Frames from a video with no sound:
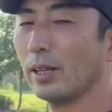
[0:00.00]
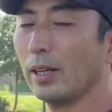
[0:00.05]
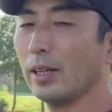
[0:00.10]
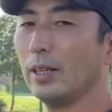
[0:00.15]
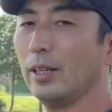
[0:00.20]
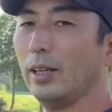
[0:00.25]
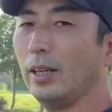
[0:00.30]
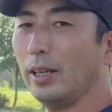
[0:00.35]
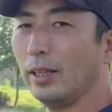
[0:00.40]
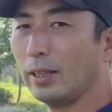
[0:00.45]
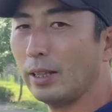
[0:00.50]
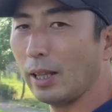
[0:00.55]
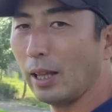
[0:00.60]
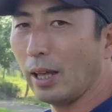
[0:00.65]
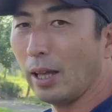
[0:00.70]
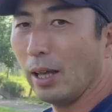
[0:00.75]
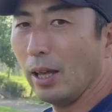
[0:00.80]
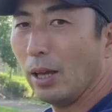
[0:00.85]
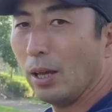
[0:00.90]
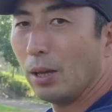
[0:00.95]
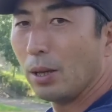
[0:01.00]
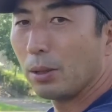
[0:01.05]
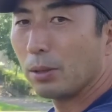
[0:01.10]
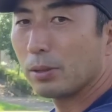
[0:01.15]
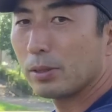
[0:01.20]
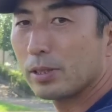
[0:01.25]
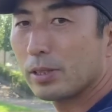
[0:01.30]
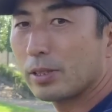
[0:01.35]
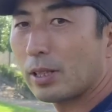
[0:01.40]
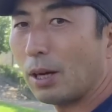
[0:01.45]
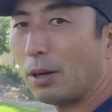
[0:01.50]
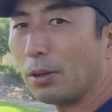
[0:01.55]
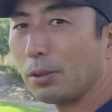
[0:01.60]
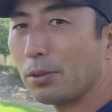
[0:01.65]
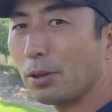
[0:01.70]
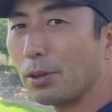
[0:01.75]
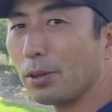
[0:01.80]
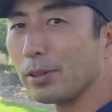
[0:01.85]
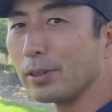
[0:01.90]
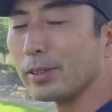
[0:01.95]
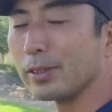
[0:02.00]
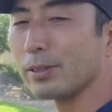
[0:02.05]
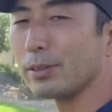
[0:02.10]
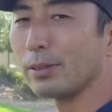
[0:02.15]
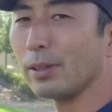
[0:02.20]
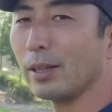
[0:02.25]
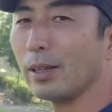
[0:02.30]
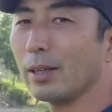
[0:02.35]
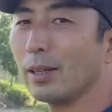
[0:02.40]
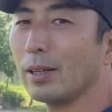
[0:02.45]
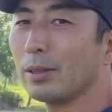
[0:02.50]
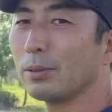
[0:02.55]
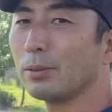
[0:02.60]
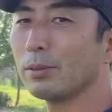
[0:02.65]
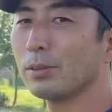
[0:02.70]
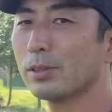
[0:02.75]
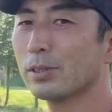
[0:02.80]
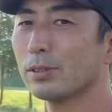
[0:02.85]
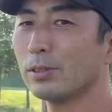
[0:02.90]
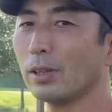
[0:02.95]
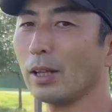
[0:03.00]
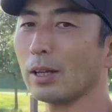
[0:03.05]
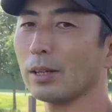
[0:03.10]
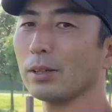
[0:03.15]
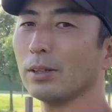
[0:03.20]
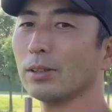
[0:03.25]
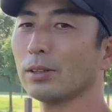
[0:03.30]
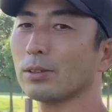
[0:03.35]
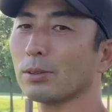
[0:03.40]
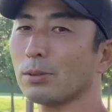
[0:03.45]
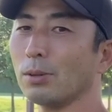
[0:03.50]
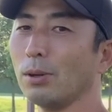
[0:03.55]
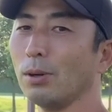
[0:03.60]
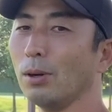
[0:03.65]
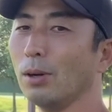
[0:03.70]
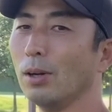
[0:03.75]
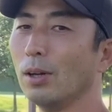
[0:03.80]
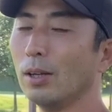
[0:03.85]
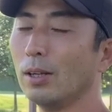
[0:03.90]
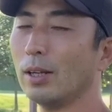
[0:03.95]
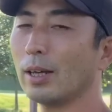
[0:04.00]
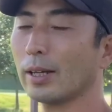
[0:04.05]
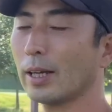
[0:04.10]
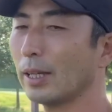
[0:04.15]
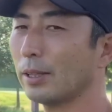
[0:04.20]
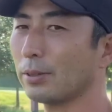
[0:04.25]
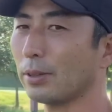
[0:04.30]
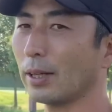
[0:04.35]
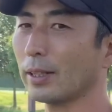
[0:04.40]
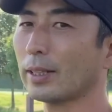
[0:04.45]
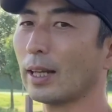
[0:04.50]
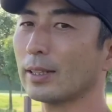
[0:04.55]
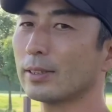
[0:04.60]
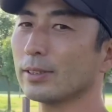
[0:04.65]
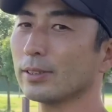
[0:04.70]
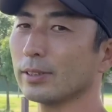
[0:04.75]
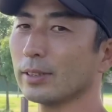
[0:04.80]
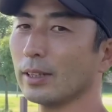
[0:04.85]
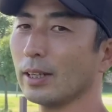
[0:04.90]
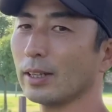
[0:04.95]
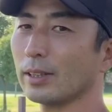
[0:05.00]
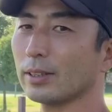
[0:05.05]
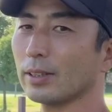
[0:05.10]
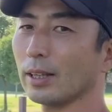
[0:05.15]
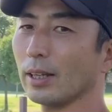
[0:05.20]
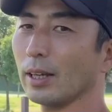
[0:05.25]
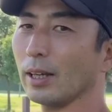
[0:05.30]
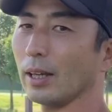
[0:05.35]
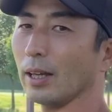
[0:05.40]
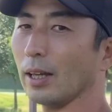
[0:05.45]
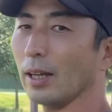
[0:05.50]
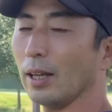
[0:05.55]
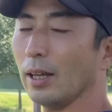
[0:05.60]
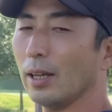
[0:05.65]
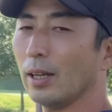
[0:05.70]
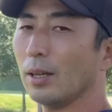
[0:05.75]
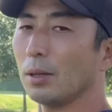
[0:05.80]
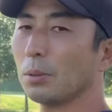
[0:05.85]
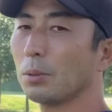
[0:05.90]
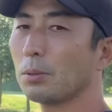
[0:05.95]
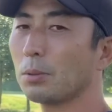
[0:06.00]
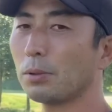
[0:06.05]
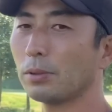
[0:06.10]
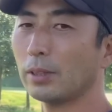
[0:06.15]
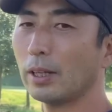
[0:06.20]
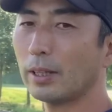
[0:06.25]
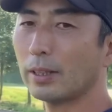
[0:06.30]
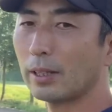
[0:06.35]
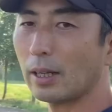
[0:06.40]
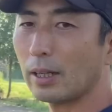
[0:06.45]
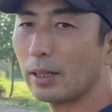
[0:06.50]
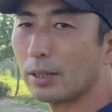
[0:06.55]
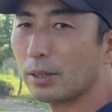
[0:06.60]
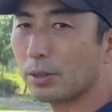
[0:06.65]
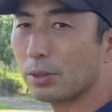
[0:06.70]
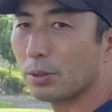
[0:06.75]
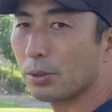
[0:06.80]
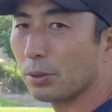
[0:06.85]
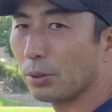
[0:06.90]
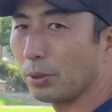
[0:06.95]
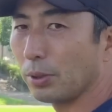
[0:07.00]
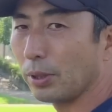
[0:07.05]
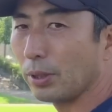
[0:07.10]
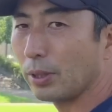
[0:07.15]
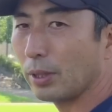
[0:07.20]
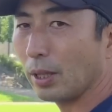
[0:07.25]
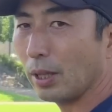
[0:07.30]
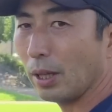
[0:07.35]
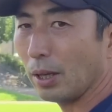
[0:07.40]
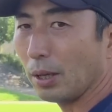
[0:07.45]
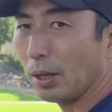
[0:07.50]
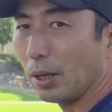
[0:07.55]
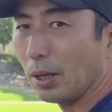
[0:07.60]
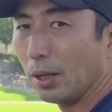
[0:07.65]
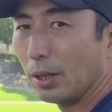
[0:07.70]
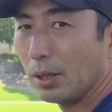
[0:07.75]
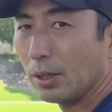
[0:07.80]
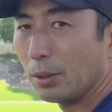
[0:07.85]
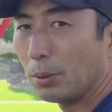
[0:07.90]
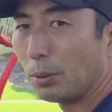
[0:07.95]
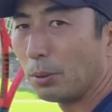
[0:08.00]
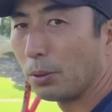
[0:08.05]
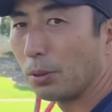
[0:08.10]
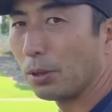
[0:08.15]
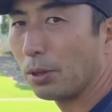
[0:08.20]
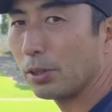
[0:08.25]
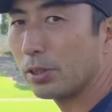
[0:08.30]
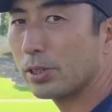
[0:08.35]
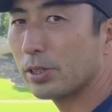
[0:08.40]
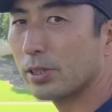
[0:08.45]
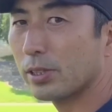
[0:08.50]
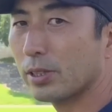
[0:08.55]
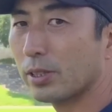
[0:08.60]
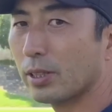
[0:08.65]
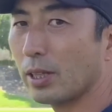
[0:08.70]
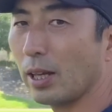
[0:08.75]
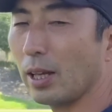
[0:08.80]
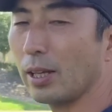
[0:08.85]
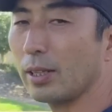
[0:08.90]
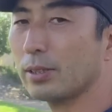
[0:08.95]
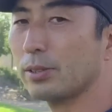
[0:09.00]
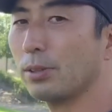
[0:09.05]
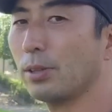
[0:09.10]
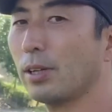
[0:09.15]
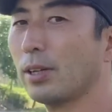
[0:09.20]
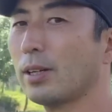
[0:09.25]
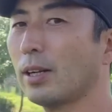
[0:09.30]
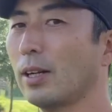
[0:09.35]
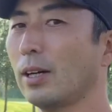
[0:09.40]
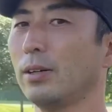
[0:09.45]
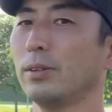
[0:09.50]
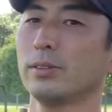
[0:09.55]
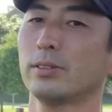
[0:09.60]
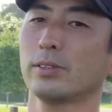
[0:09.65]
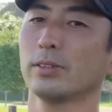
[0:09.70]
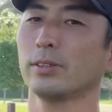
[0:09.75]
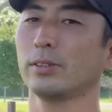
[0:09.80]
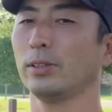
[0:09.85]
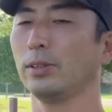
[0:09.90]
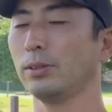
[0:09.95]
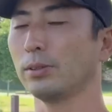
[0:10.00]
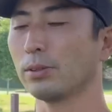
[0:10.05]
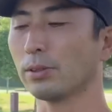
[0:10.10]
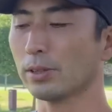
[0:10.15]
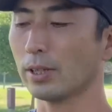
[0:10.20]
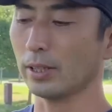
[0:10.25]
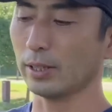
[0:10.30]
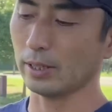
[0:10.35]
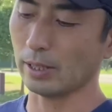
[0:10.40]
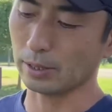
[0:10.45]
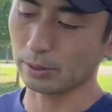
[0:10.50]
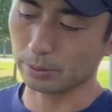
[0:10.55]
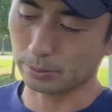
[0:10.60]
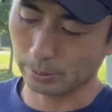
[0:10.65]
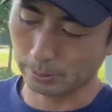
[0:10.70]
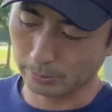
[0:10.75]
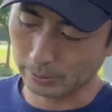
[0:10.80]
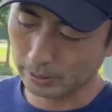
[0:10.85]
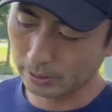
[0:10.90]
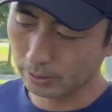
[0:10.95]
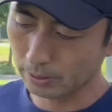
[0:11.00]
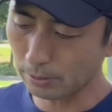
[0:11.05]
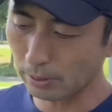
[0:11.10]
で、引いて下を通るんですよね。後ろでぐっとこう、ラケットは立つんじゃなくて、ここで立っといて、下ろして、それから打つっていう動きになると思います。